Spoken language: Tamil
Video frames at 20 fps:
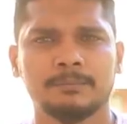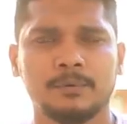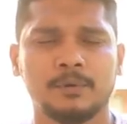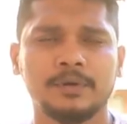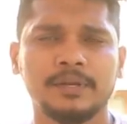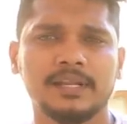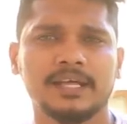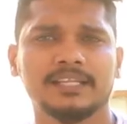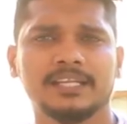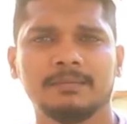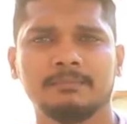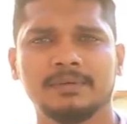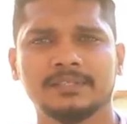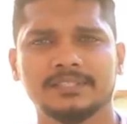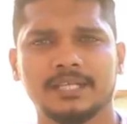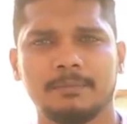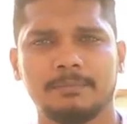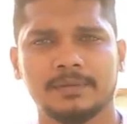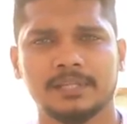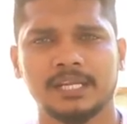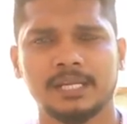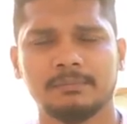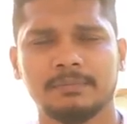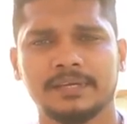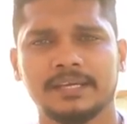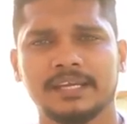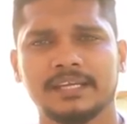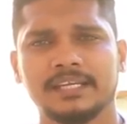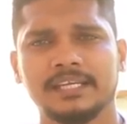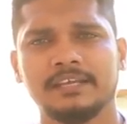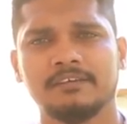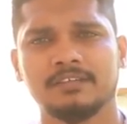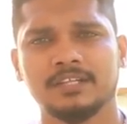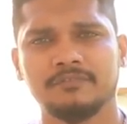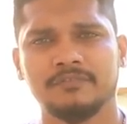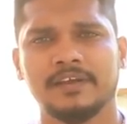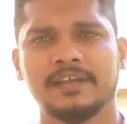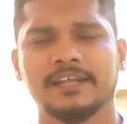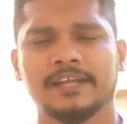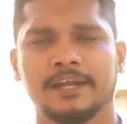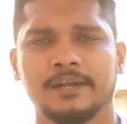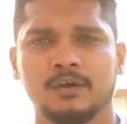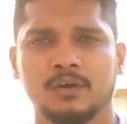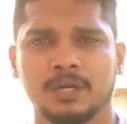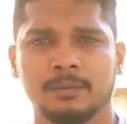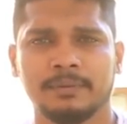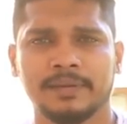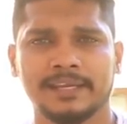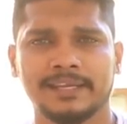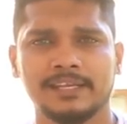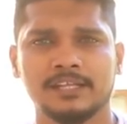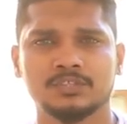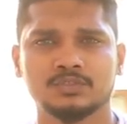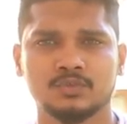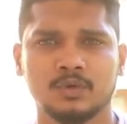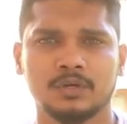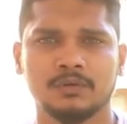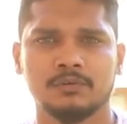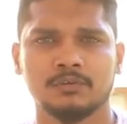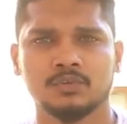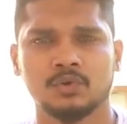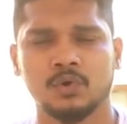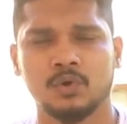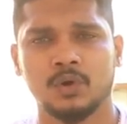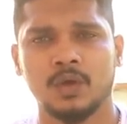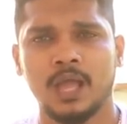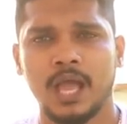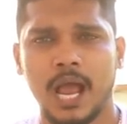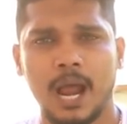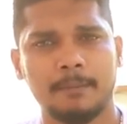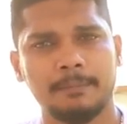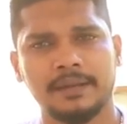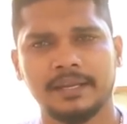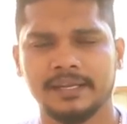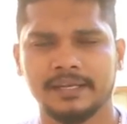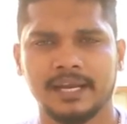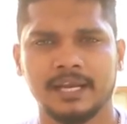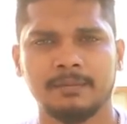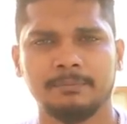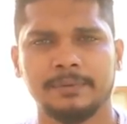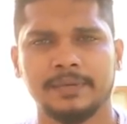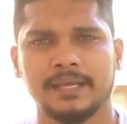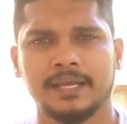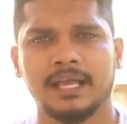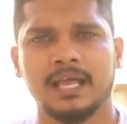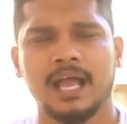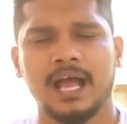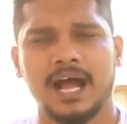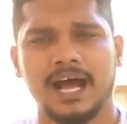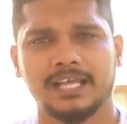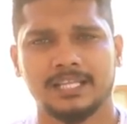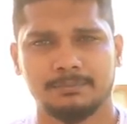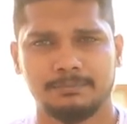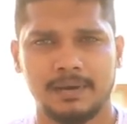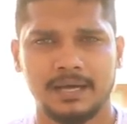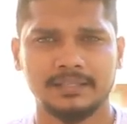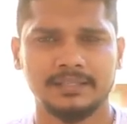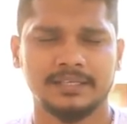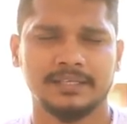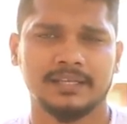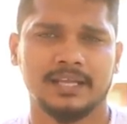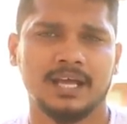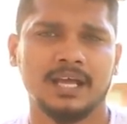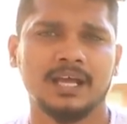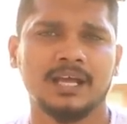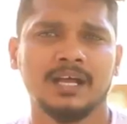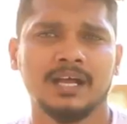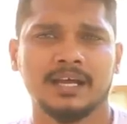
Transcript: ப்ரோட்டீன் அதிகமாக சாப்பிட்றதுல நம்ம கிட்னி வந்து ஃபெயிலியர் ஆகிடும் நம்ம கிட்னியில் ஸ்டோன் வந்துடும் அப்படின்னு நீங்கள் நினைப்பீங்க அது பார்த்தீங்கன்னா